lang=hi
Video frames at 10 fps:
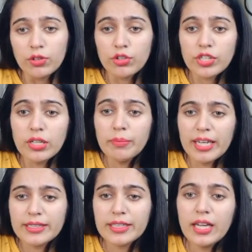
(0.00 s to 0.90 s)
तो टर्म
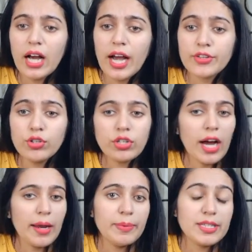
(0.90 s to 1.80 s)
आती है
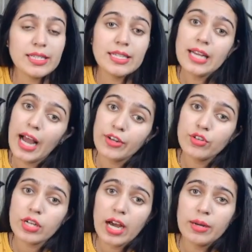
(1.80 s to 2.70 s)
हाइड्रोकार्बन्स की
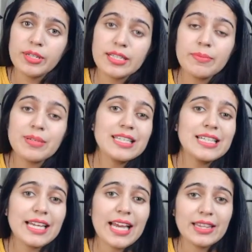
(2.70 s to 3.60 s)
हाइड्रोकार्बन्स हम
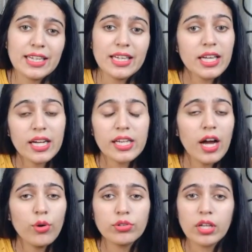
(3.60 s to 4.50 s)
किसे कहते हैं या
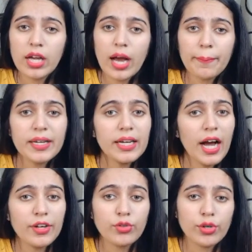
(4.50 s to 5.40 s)
क्या होते हैं आपके
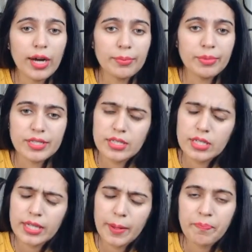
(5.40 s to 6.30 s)
हाइड्रोकार्बन्स
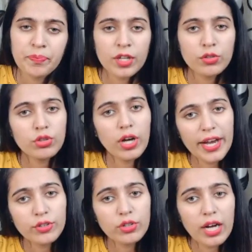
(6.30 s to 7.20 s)
ठीक है तो
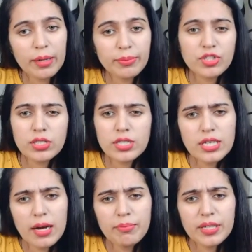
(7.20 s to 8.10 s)
हाइड्रोकार्बन जैसे
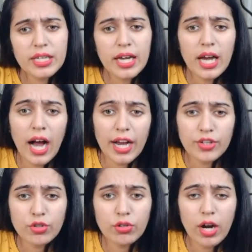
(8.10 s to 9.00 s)
नाम ही है
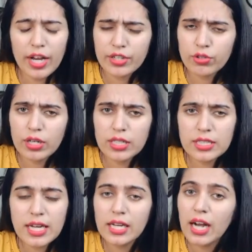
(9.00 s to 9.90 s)
हाइड्रो हाइड्रो कहाँ
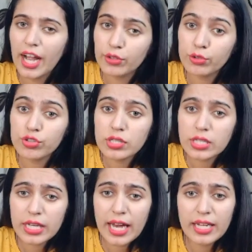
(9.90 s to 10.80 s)
से आया हाइड्रोजन
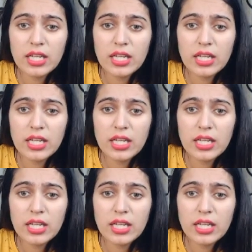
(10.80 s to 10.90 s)
से एंड